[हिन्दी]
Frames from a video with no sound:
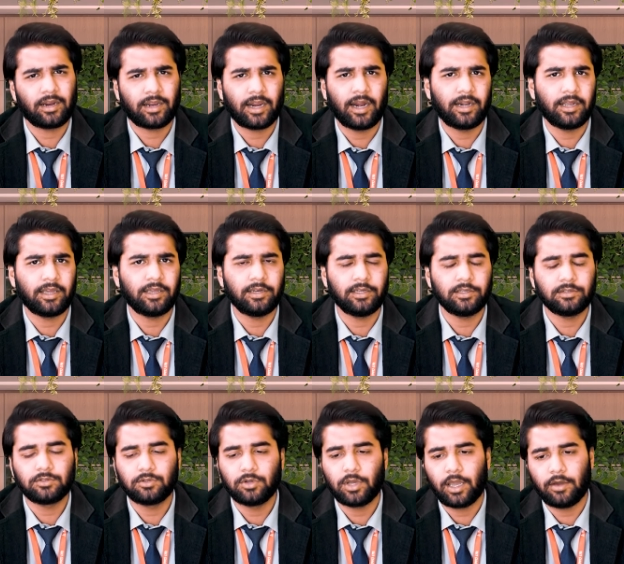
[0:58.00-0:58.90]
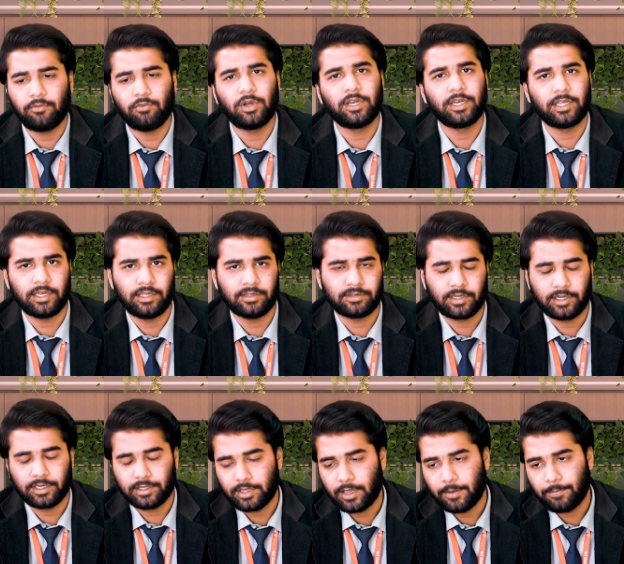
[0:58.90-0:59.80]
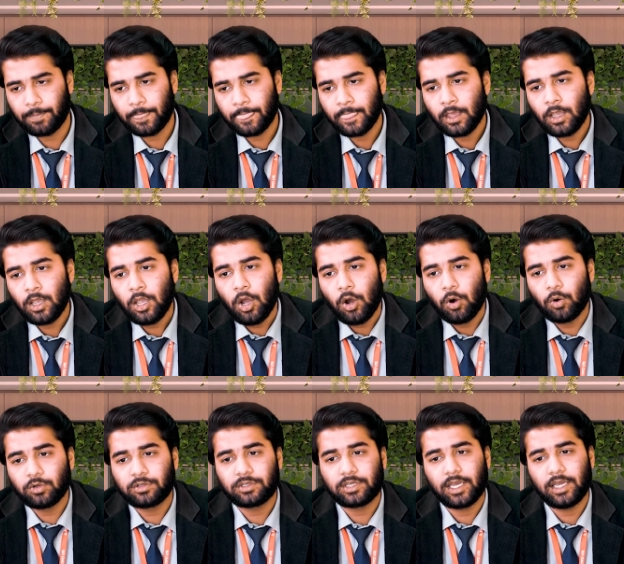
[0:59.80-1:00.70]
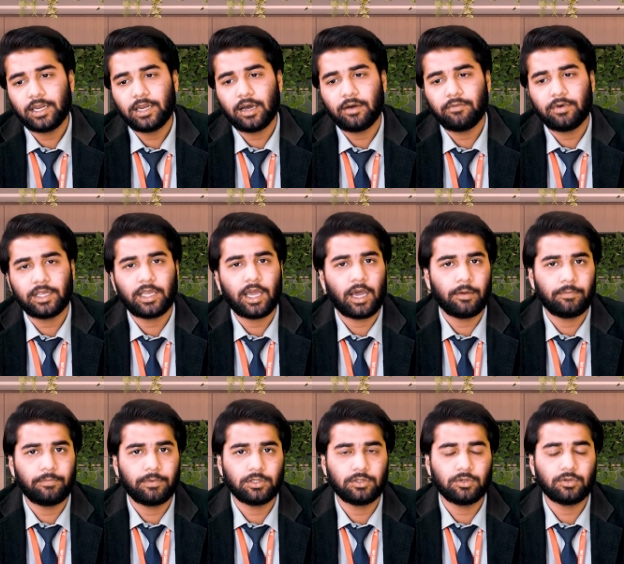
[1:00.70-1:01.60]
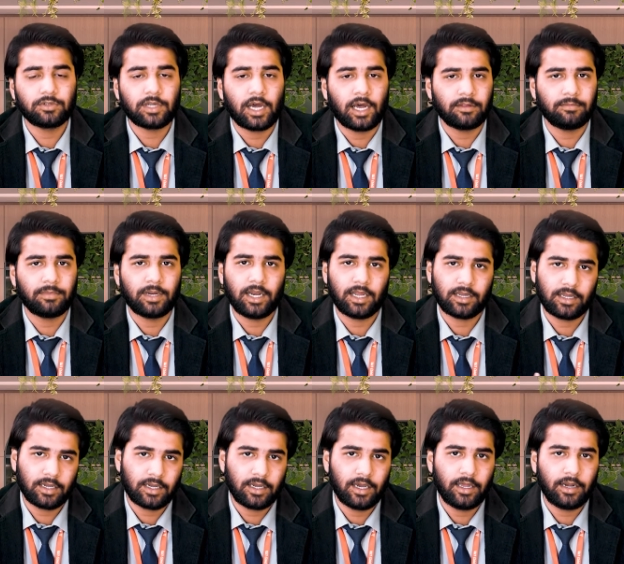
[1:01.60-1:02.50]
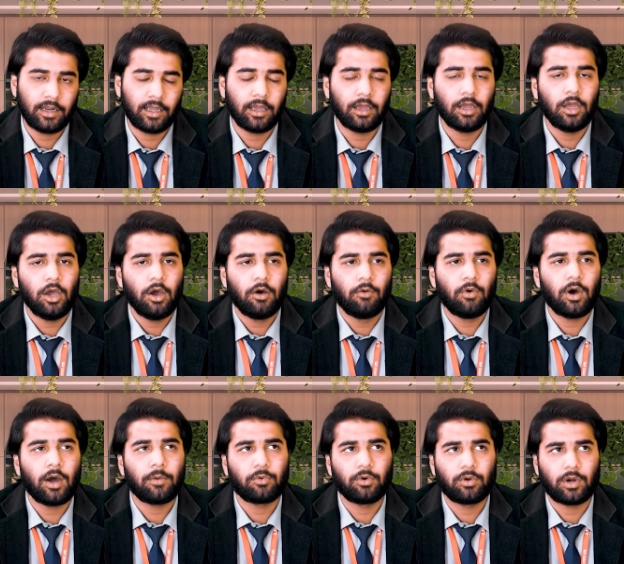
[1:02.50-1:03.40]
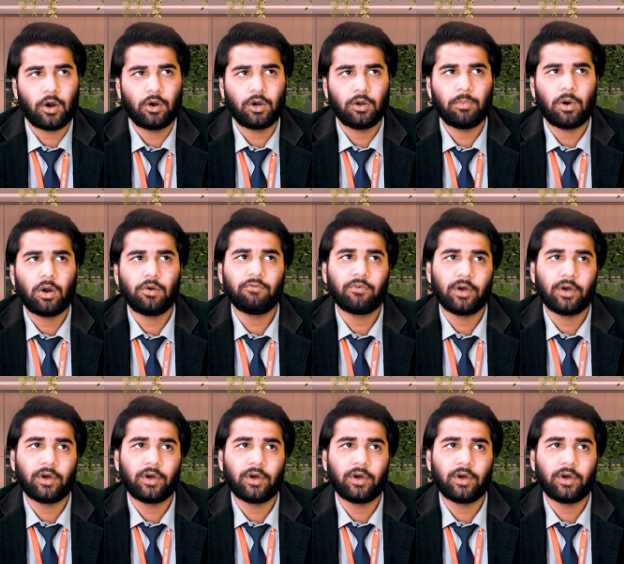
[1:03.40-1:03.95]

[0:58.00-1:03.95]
कैटेगरीज जो है वो इंक्रीज़ करता है उसके अलावा यहाँ पे जो सात मरला का घर है वो आपको राउंड अबाउट